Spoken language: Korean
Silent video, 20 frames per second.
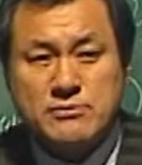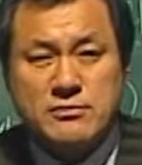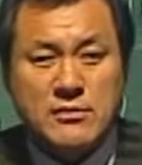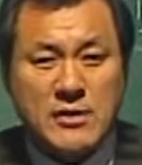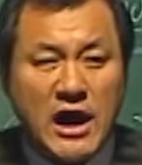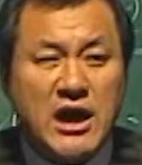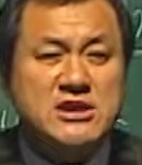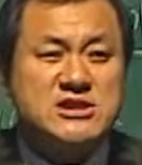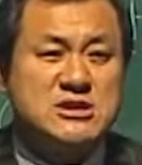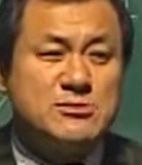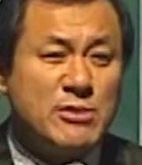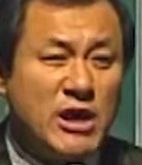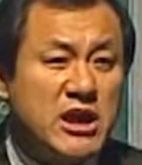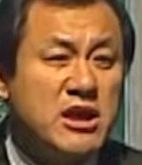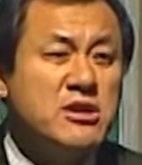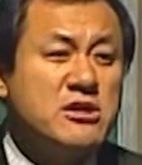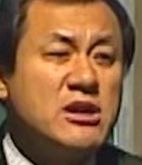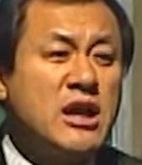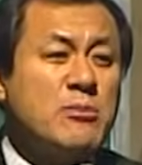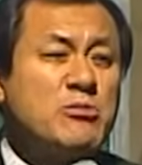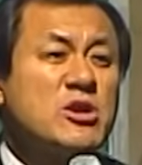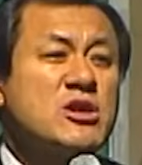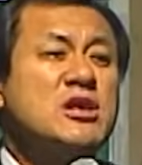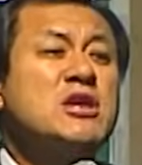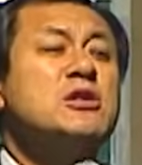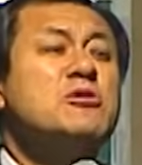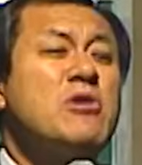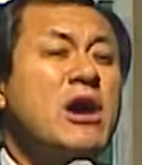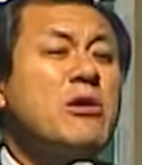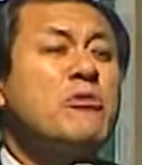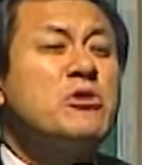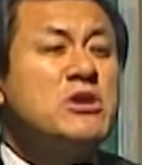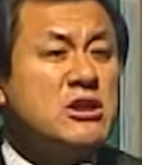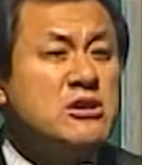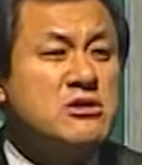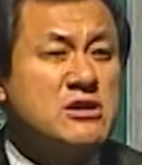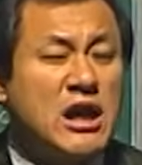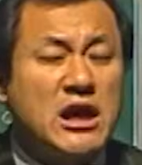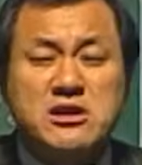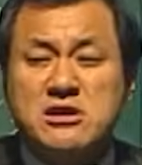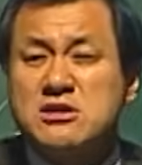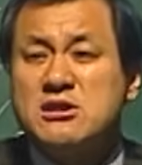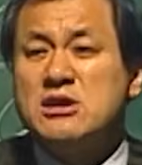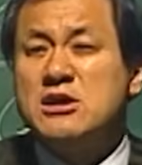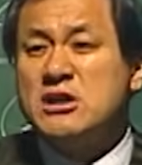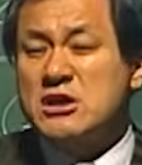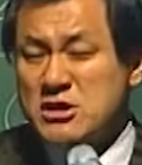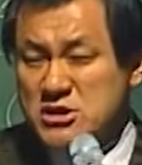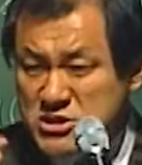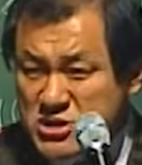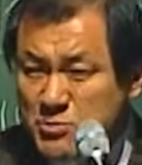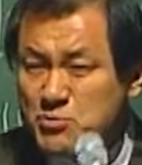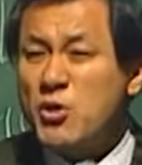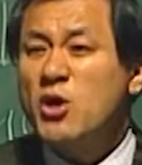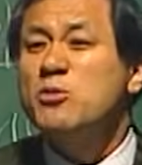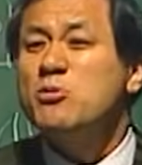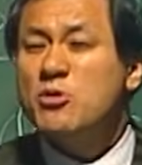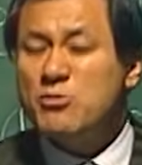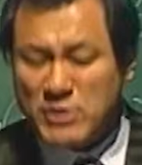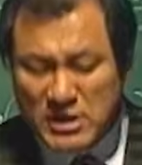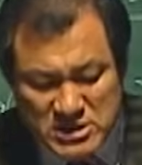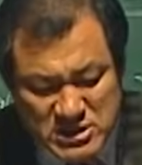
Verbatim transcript: 아침에 일어나면 기도하고 일어나는 그저 평범한